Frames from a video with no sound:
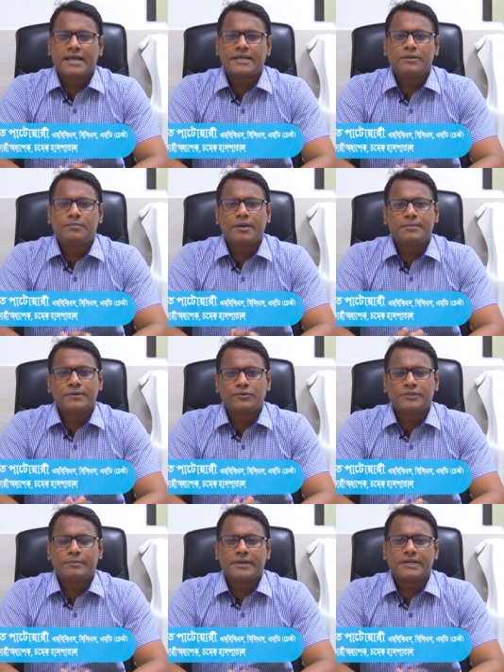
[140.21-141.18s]
একইভাবে
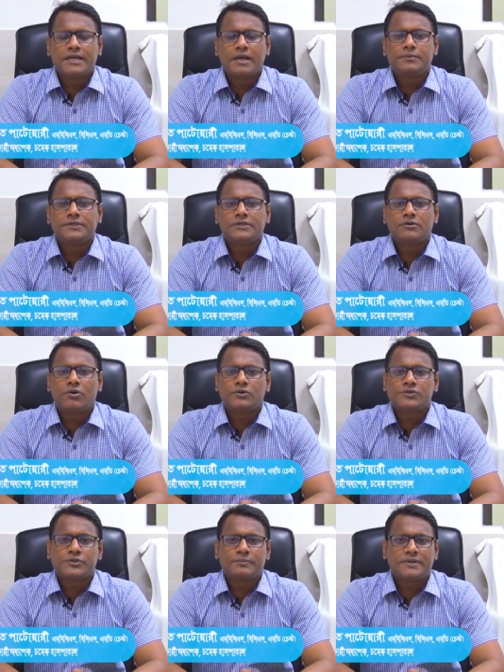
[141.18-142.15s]
হতে পারে এবং এটি
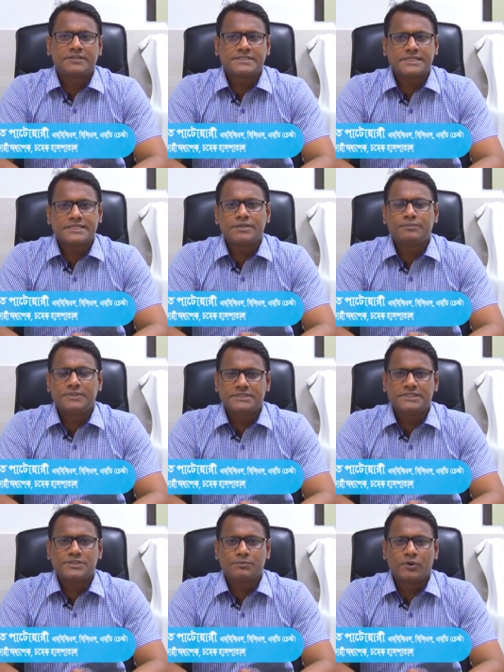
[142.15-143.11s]
অটোজমার রিসেসিভ
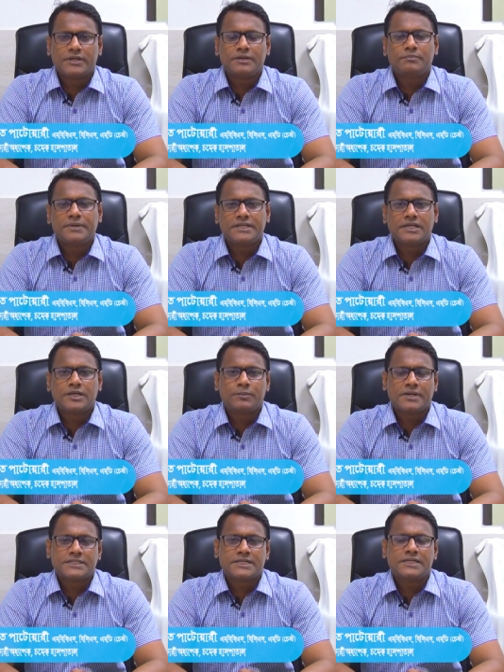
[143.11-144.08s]
ডিজিজ বলে
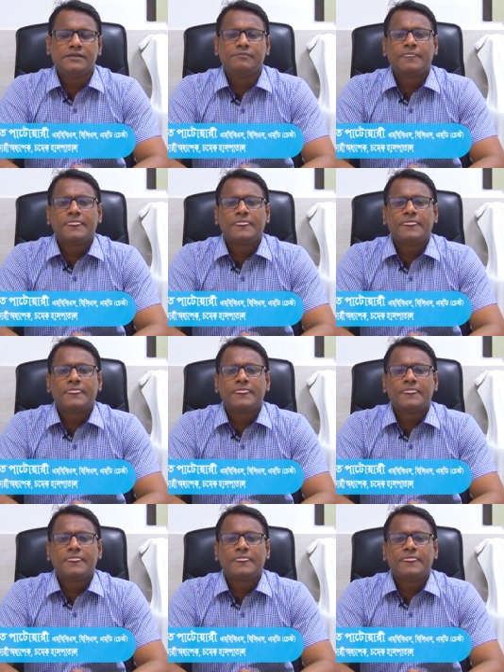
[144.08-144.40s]
মেডিকেলের ভাষায়